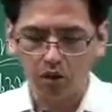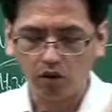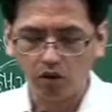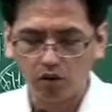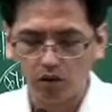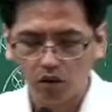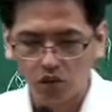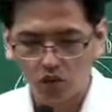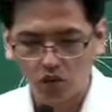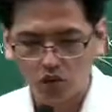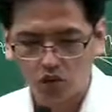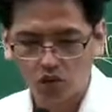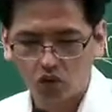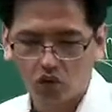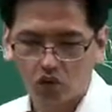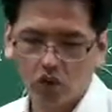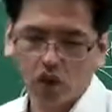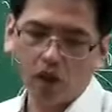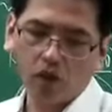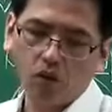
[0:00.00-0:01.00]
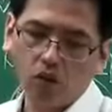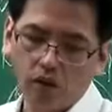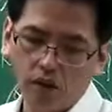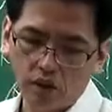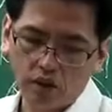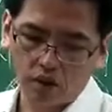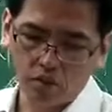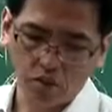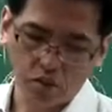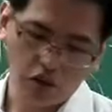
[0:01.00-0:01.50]
매수 청구라고
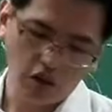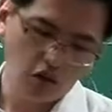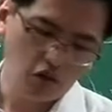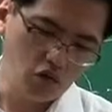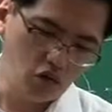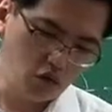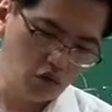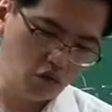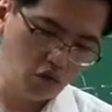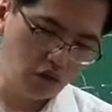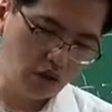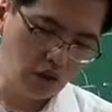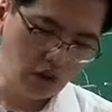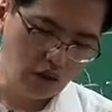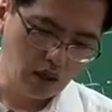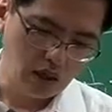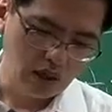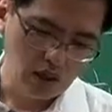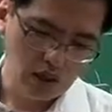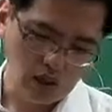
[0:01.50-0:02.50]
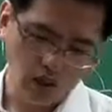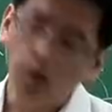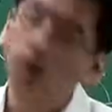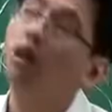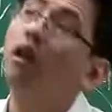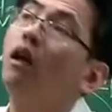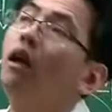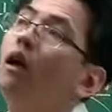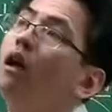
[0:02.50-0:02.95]
해서 뭐 이 주제는